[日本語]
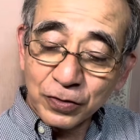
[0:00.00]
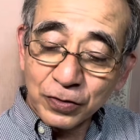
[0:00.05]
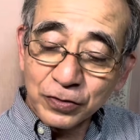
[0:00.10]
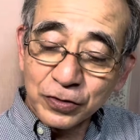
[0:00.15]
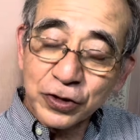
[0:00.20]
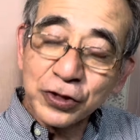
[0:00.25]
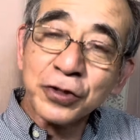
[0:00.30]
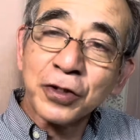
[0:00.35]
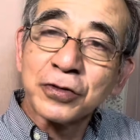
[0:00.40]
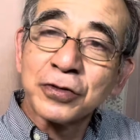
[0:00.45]

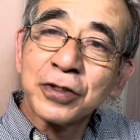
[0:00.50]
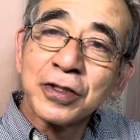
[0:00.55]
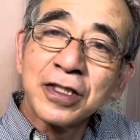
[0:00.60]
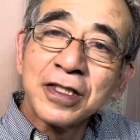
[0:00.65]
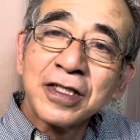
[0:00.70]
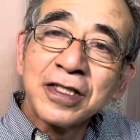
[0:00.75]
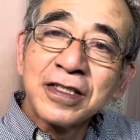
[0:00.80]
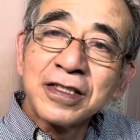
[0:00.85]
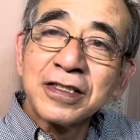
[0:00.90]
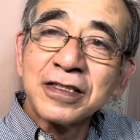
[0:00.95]
中
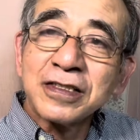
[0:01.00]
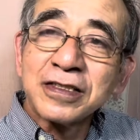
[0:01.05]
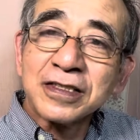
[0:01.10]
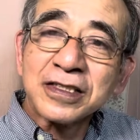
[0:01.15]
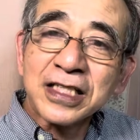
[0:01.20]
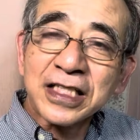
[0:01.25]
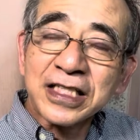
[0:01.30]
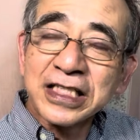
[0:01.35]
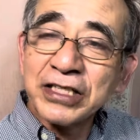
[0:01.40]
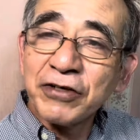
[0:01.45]
国
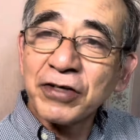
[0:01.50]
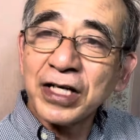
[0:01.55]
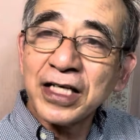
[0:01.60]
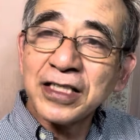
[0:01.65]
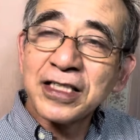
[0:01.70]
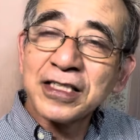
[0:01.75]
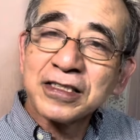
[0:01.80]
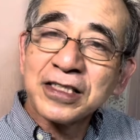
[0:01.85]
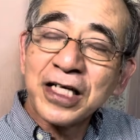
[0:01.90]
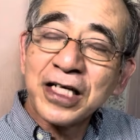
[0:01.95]
先はない
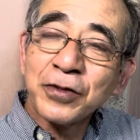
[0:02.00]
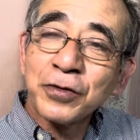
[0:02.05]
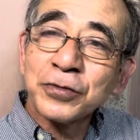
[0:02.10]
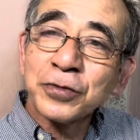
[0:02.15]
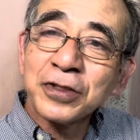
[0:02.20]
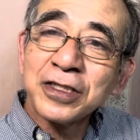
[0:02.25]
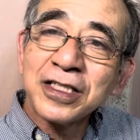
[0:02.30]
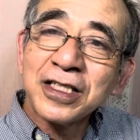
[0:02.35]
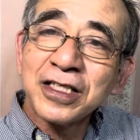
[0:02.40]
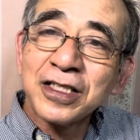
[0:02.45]
ですね本
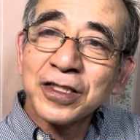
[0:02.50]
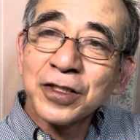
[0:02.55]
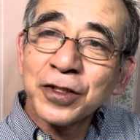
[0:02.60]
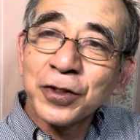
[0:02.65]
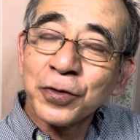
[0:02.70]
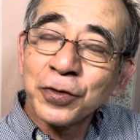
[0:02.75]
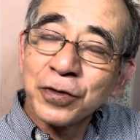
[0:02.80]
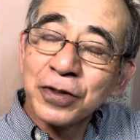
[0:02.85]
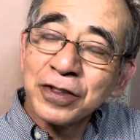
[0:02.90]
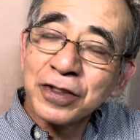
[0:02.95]
当に、
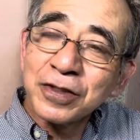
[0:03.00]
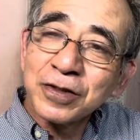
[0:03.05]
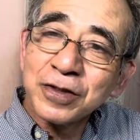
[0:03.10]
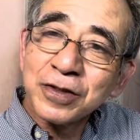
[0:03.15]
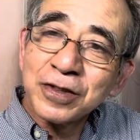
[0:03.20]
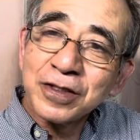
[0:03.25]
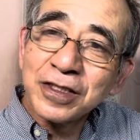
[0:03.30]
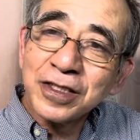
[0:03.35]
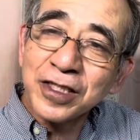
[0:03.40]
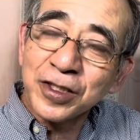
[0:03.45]

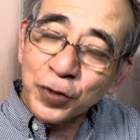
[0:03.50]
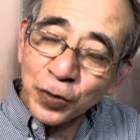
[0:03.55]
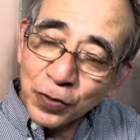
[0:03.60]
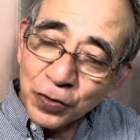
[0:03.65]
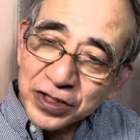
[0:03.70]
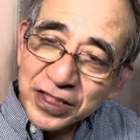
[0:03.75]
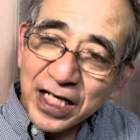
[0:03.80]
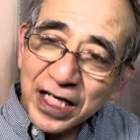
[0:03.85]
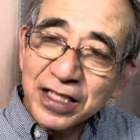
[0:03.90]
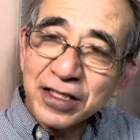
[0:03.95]
えー、一党
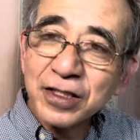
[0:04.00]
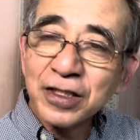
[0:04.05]
独裁、